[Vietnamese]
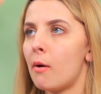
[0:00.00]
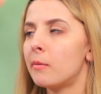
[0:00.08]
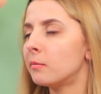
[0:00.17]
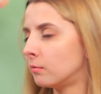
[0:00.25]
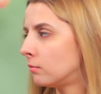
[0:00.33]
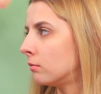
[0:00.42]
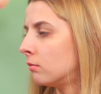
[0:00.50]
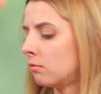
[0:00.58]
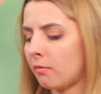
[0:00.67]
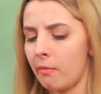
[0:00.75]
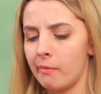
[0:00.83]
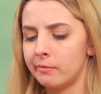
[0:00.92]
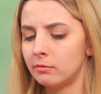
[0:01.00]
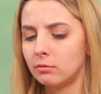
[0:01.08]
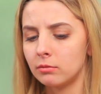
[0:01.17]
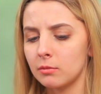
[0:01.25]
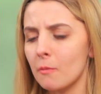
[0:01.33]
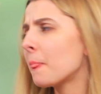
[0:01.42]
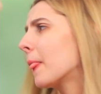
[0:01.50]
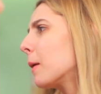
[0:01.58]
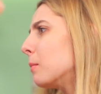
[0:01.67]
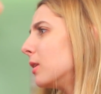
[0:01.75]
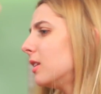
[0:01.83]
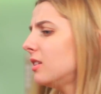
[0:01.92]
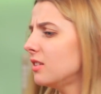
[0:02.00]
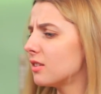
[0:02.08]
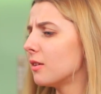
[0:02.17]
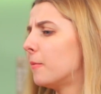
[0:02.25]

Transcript: Anh biết gì không anh yêu Em no